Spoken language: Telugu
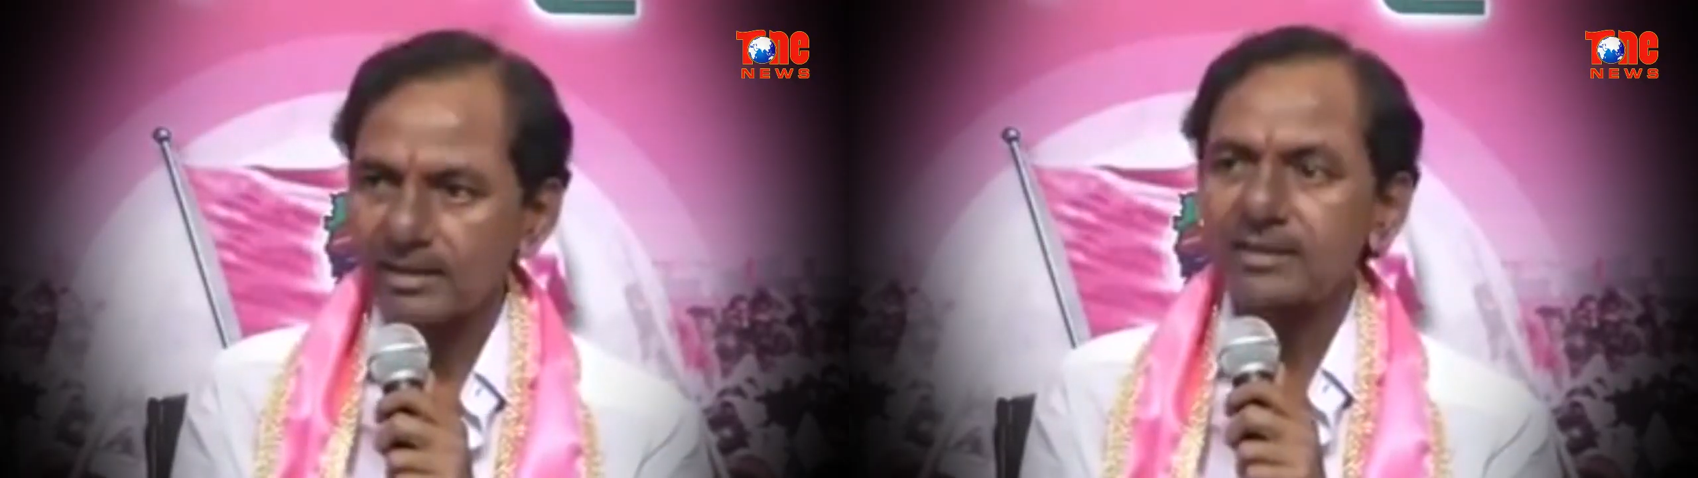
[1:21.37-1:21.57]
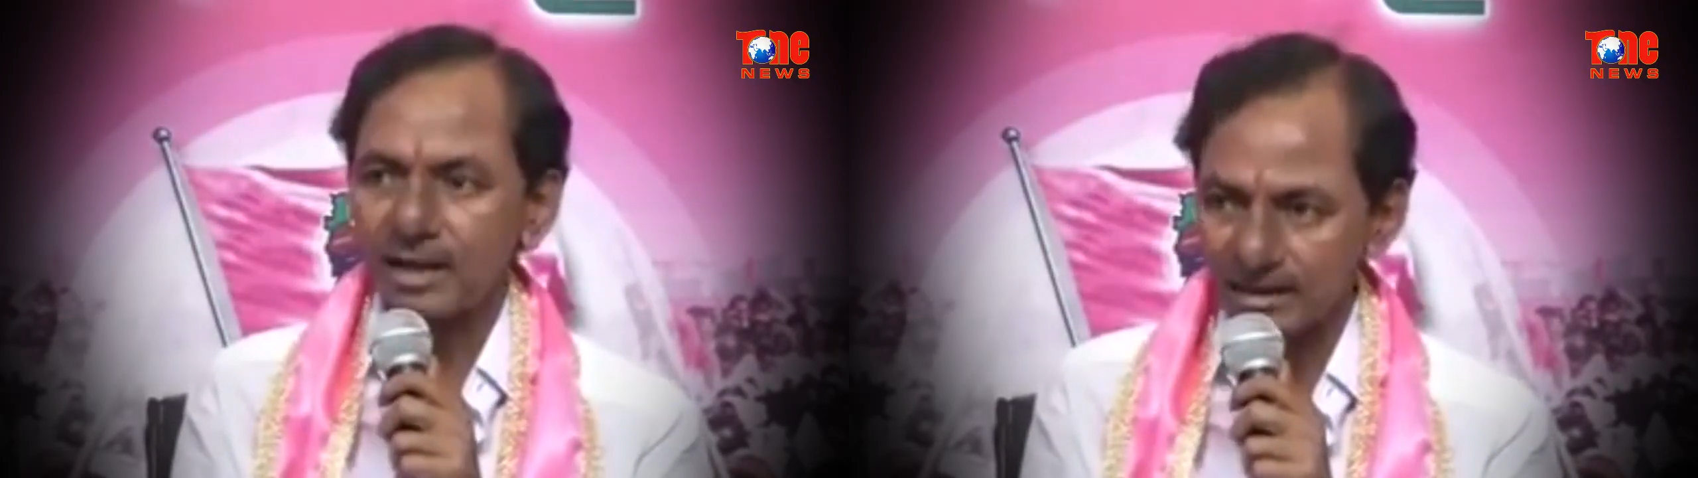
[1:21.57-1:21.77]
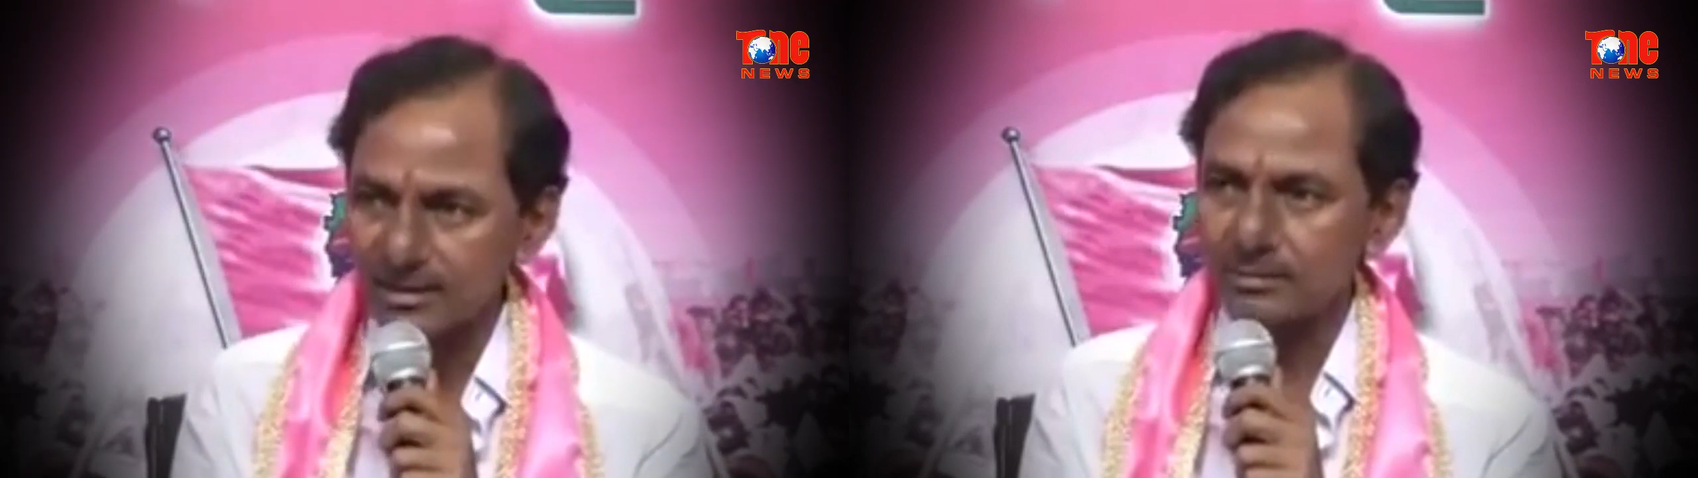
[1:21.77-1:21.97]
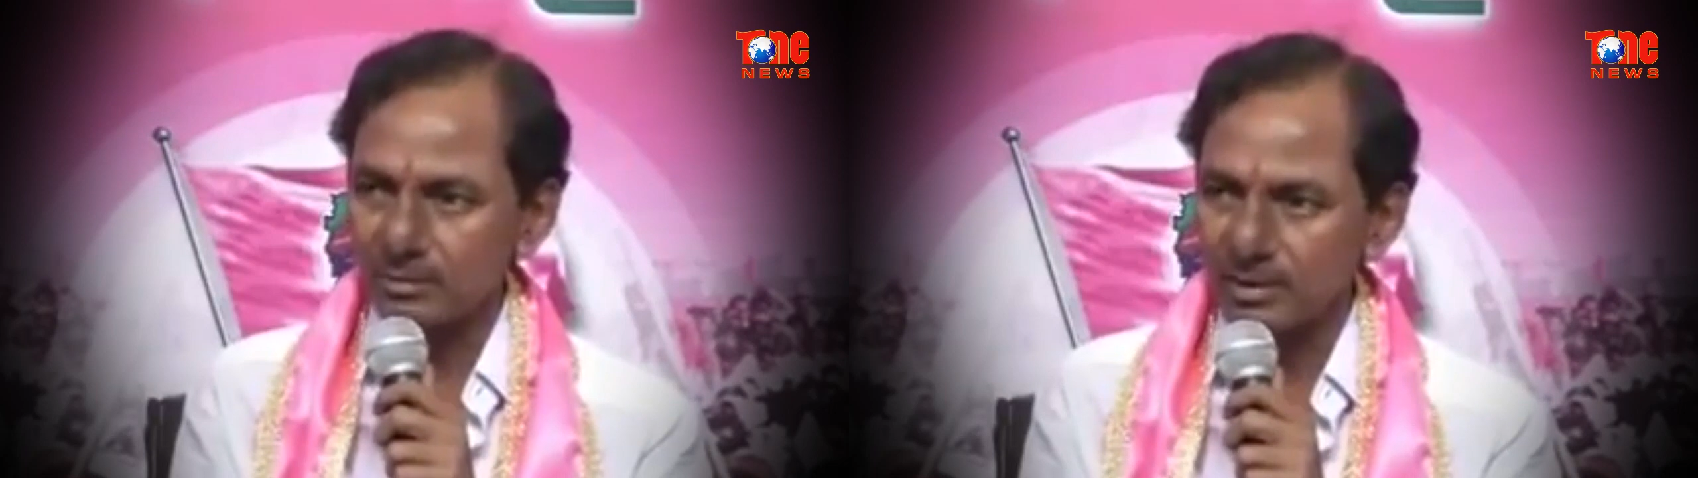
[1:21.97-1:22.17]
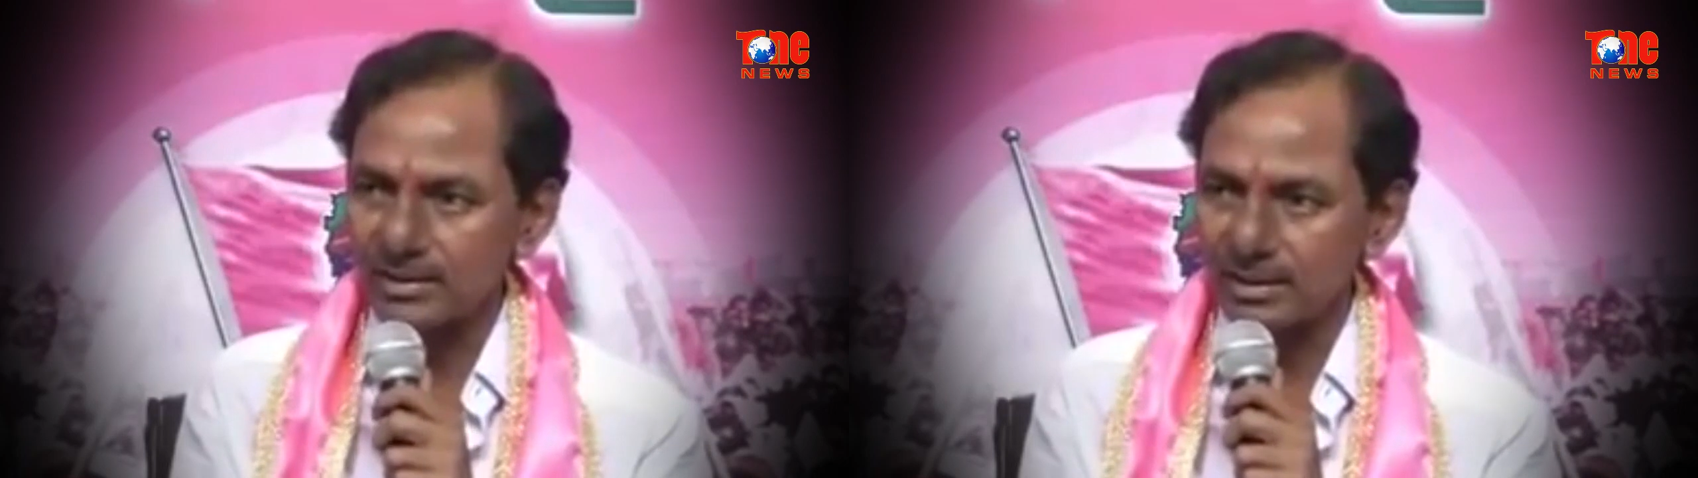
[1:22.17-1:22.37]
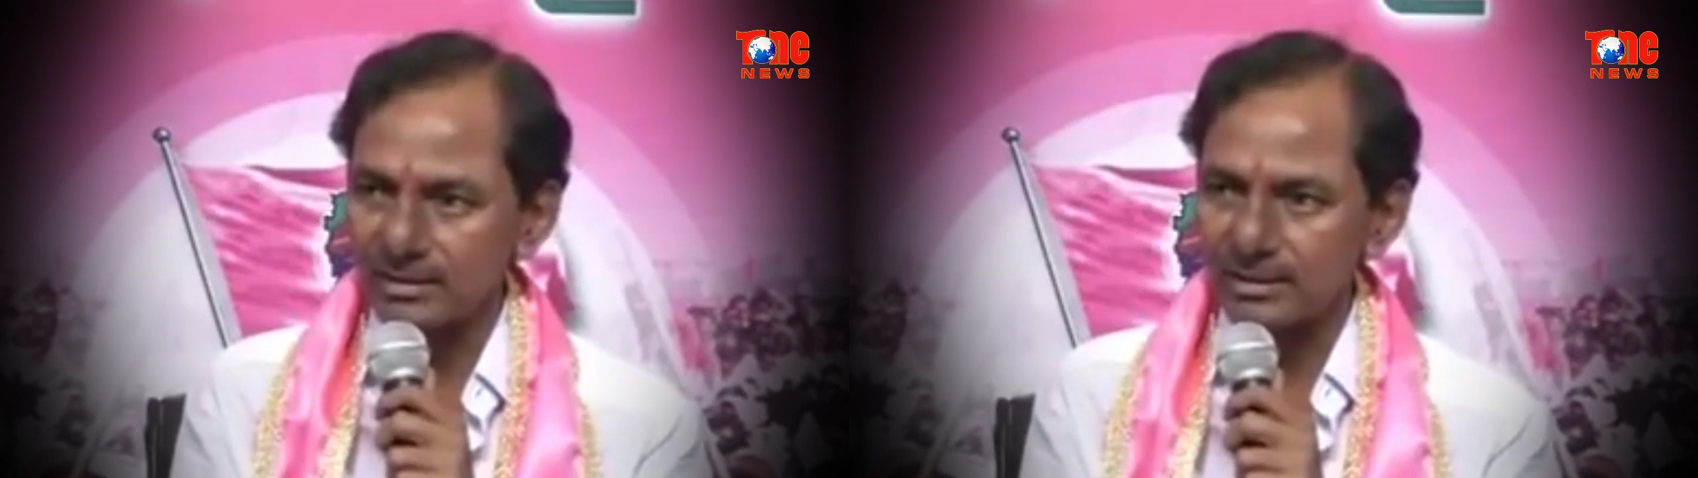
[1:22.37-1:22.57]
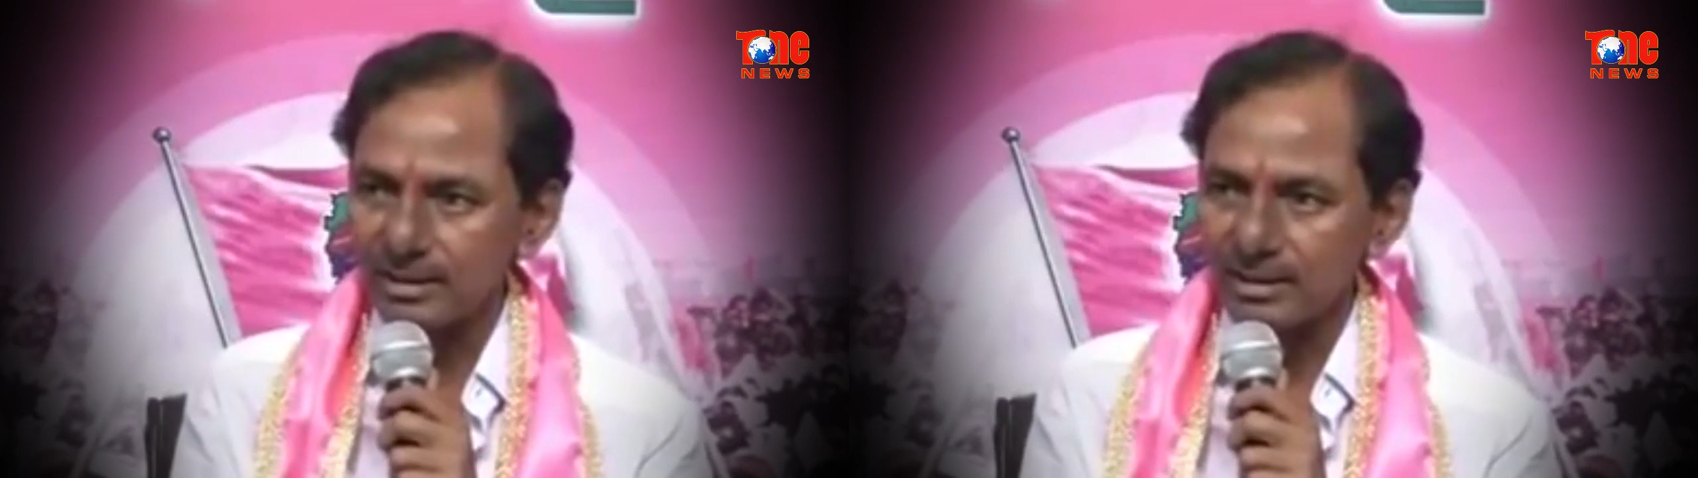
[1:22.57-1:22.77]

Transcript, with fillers: ఎంత అనైతికంగా మాట్లాడు